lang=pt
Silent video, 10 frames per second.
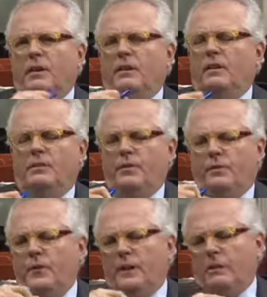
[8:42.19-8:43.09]
uma, foi,
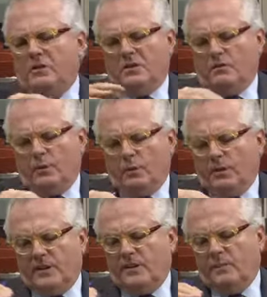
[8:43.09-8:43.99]
foi, foi um
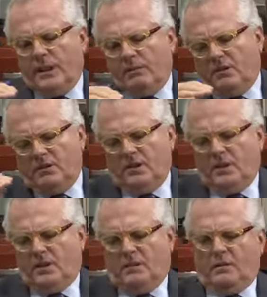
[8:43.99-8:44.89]
acontecimento
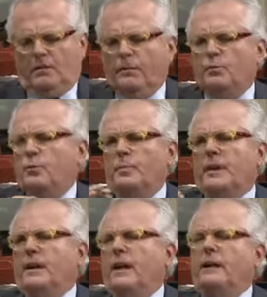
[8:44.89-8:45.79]
assim, Vão
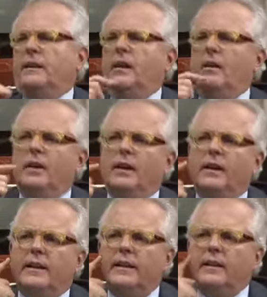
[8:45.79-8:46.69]
superar e tal.
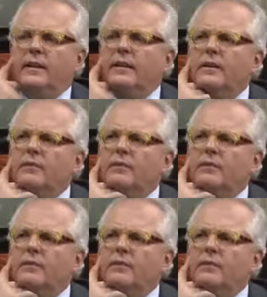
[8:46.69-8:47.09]
A gente vem